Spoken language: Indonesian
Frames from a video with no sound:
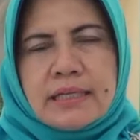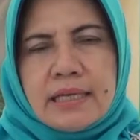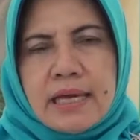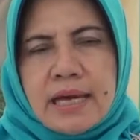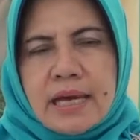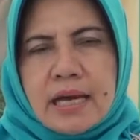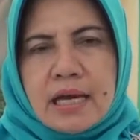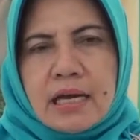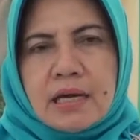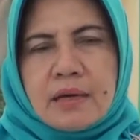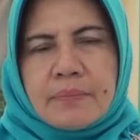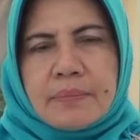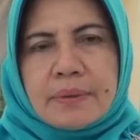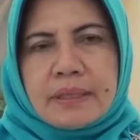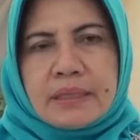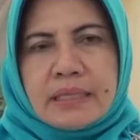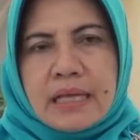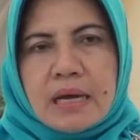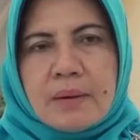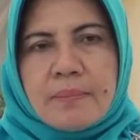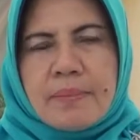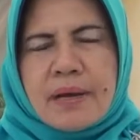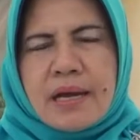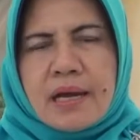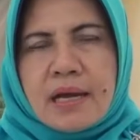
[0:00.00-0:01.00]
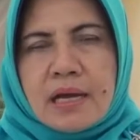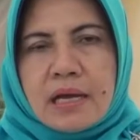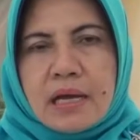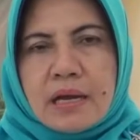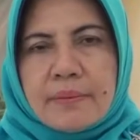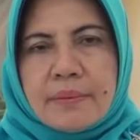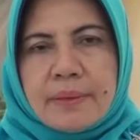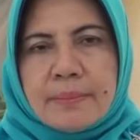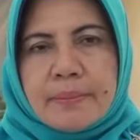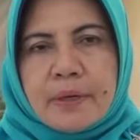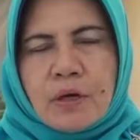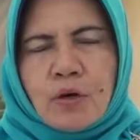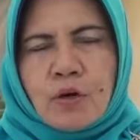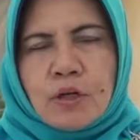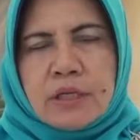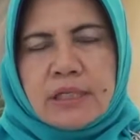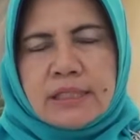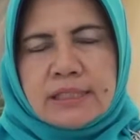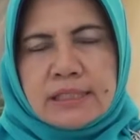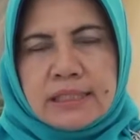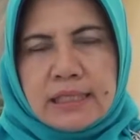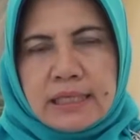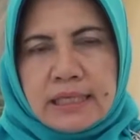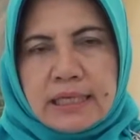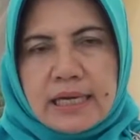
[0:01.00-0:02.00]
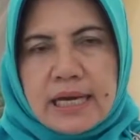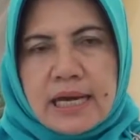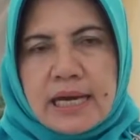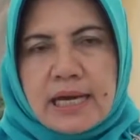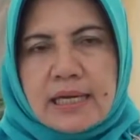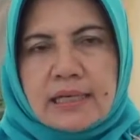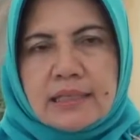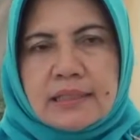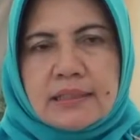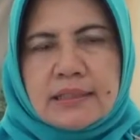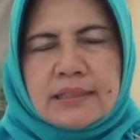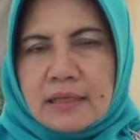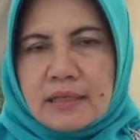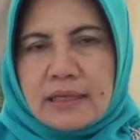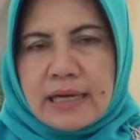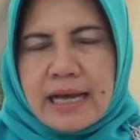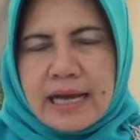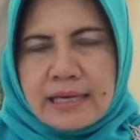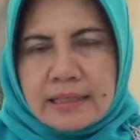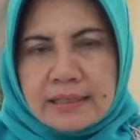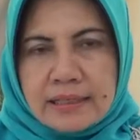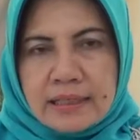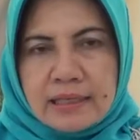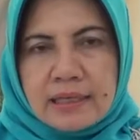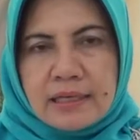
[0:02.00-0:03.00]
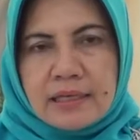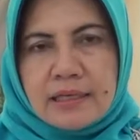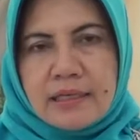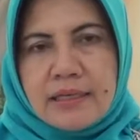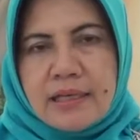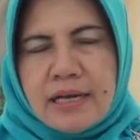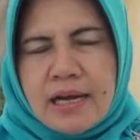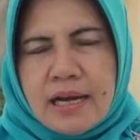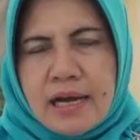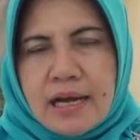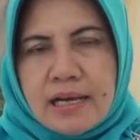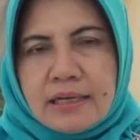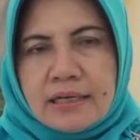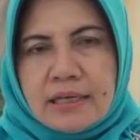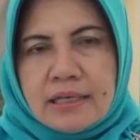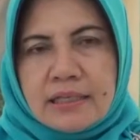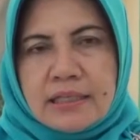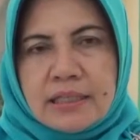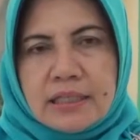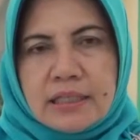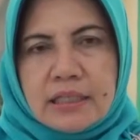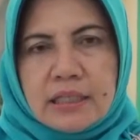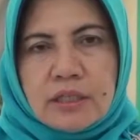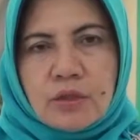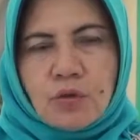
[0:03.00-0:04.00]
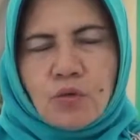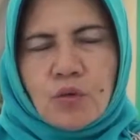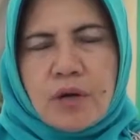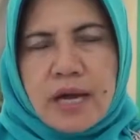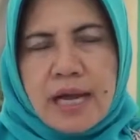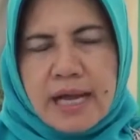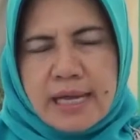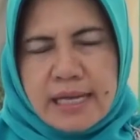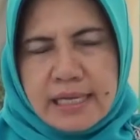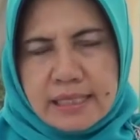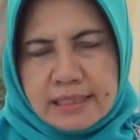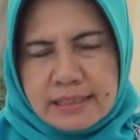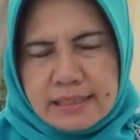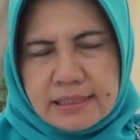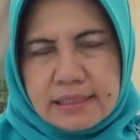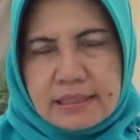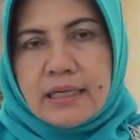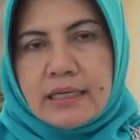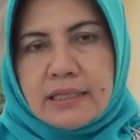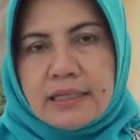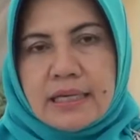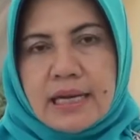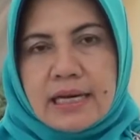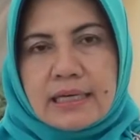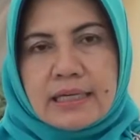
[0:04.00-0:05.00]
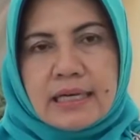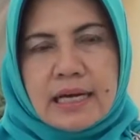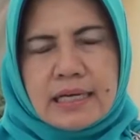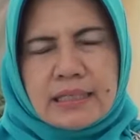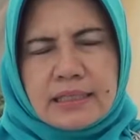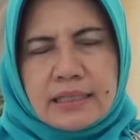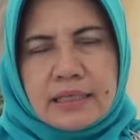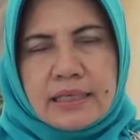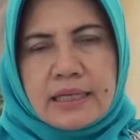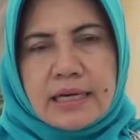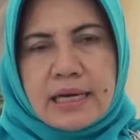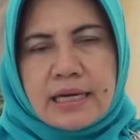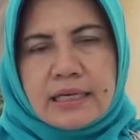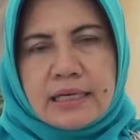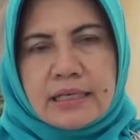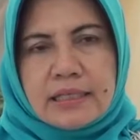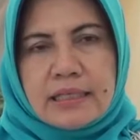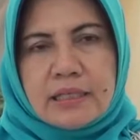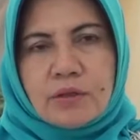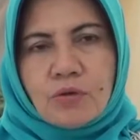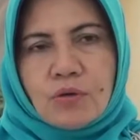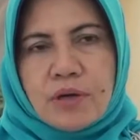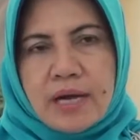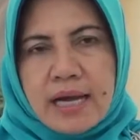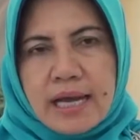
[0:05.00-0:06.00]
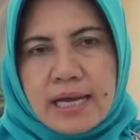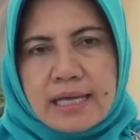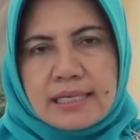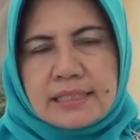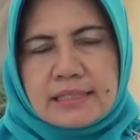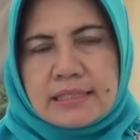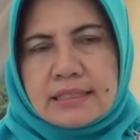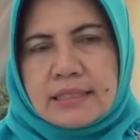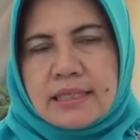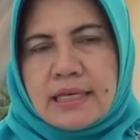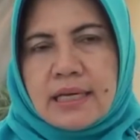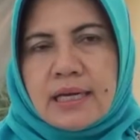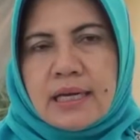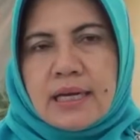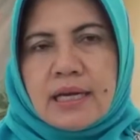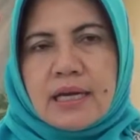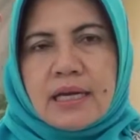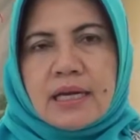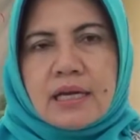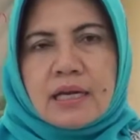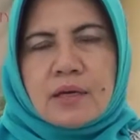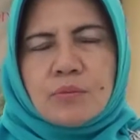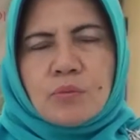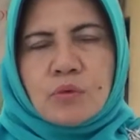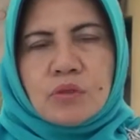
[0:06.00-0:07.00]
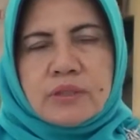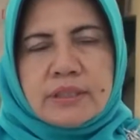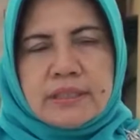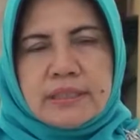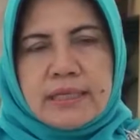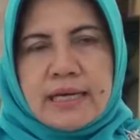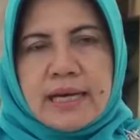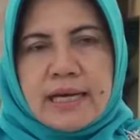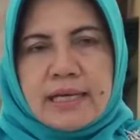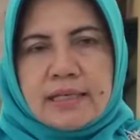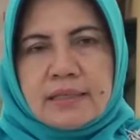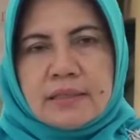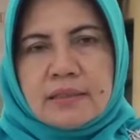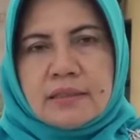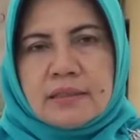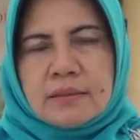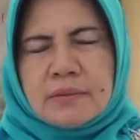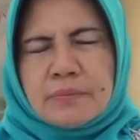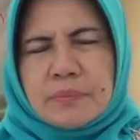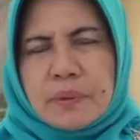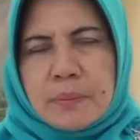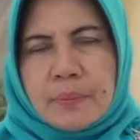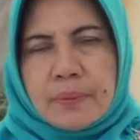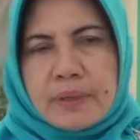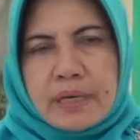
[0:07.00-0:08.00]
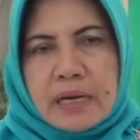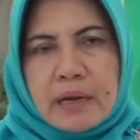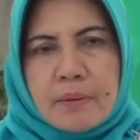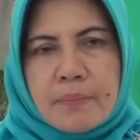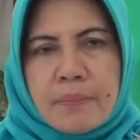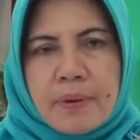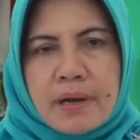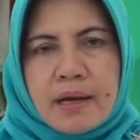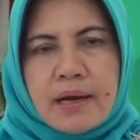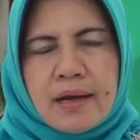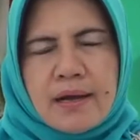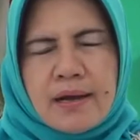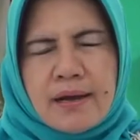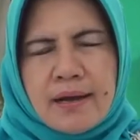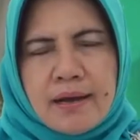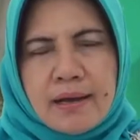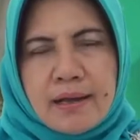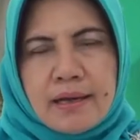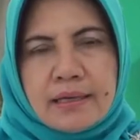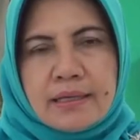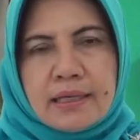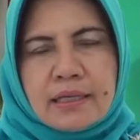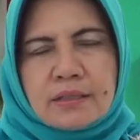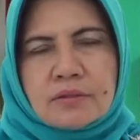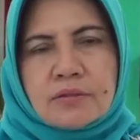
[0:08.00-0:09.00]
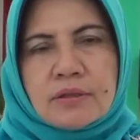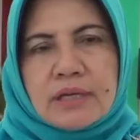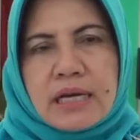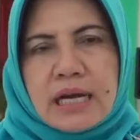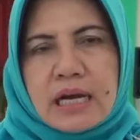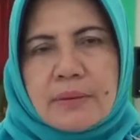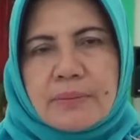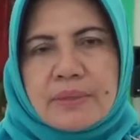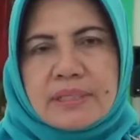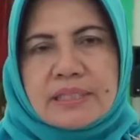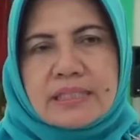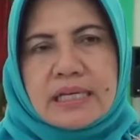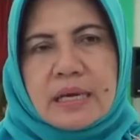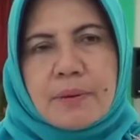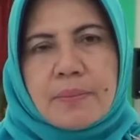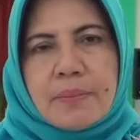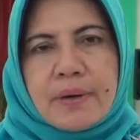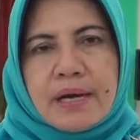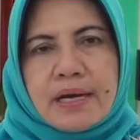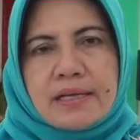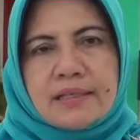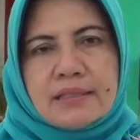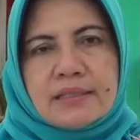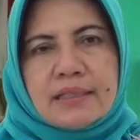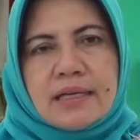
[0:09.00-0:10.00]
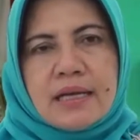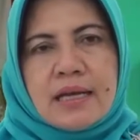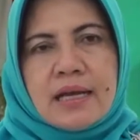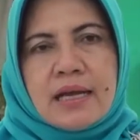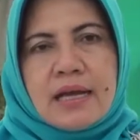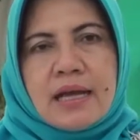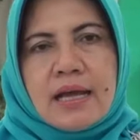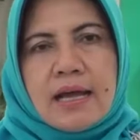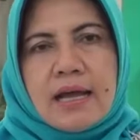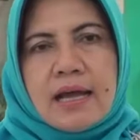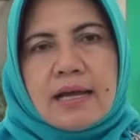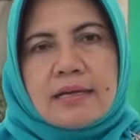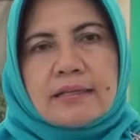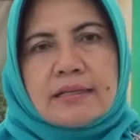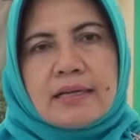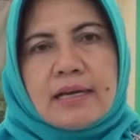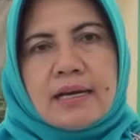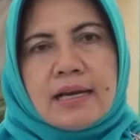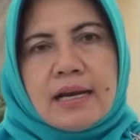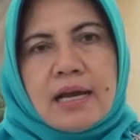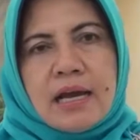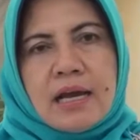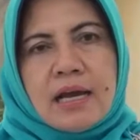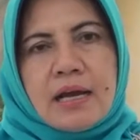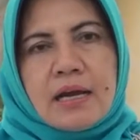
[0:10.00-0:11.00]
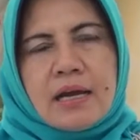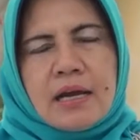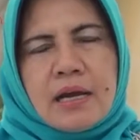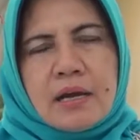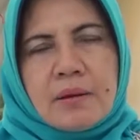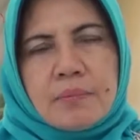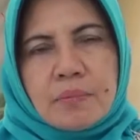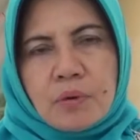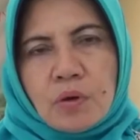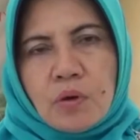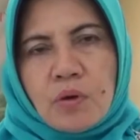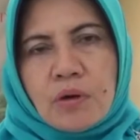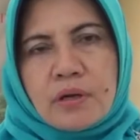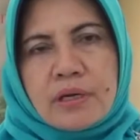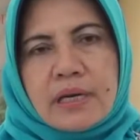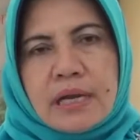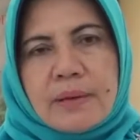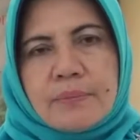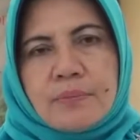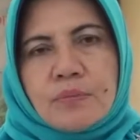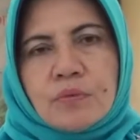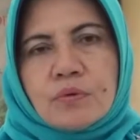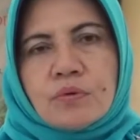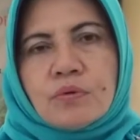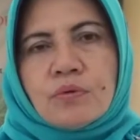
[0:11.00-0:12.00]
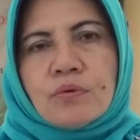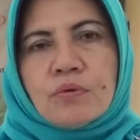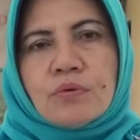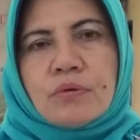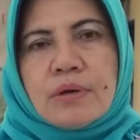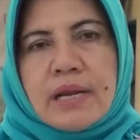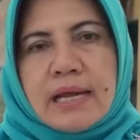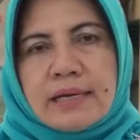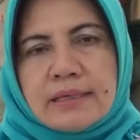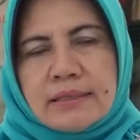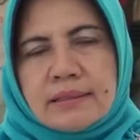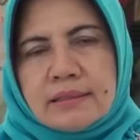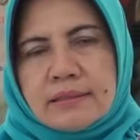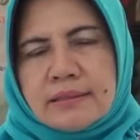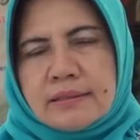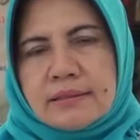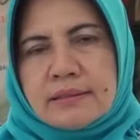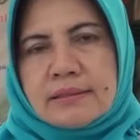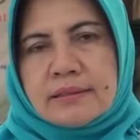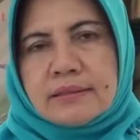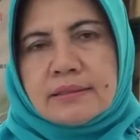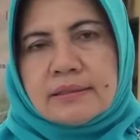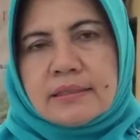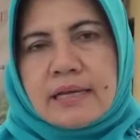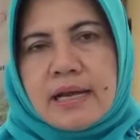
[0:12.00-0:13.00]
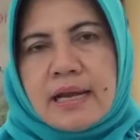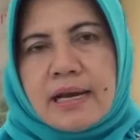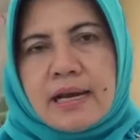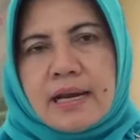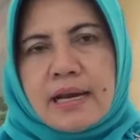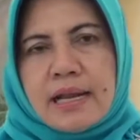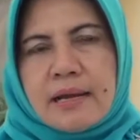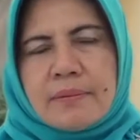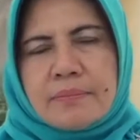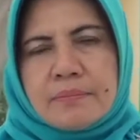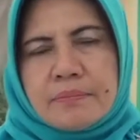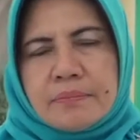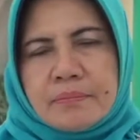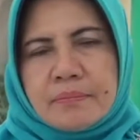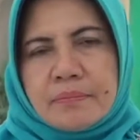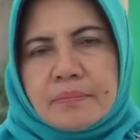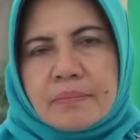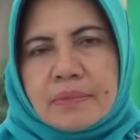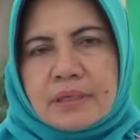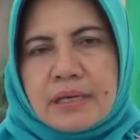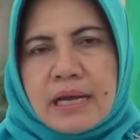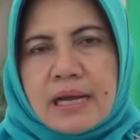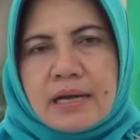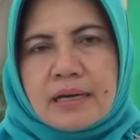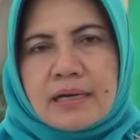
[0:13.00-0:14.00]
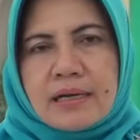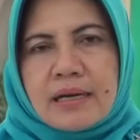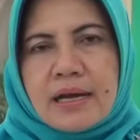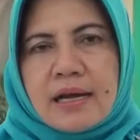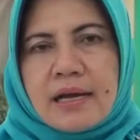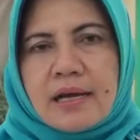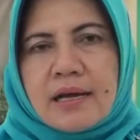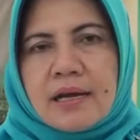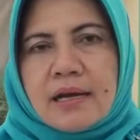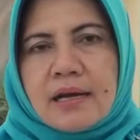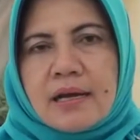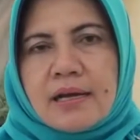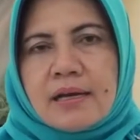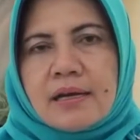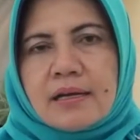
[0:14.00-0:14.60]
Yang pertama kami mengkondisikan kader yang ada di UKS dan kader yang ada di UKS. Kemudian beberapa hal yang juga kami siapkan adalah program unggulan dalam rangka